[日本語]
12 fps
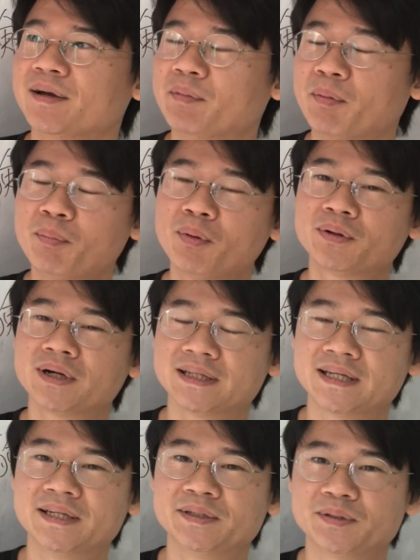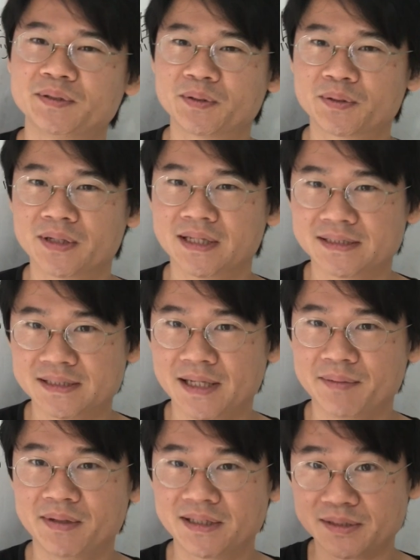もう僕ができることはです
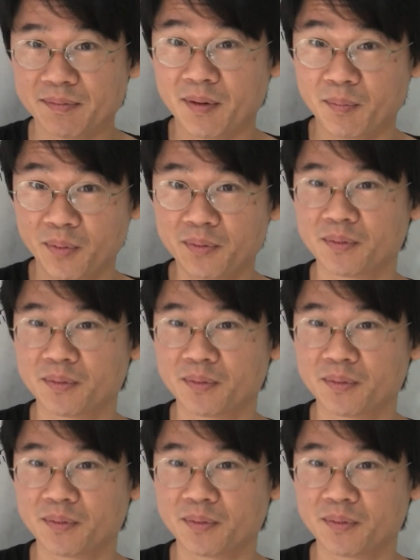ね、皆様をもっ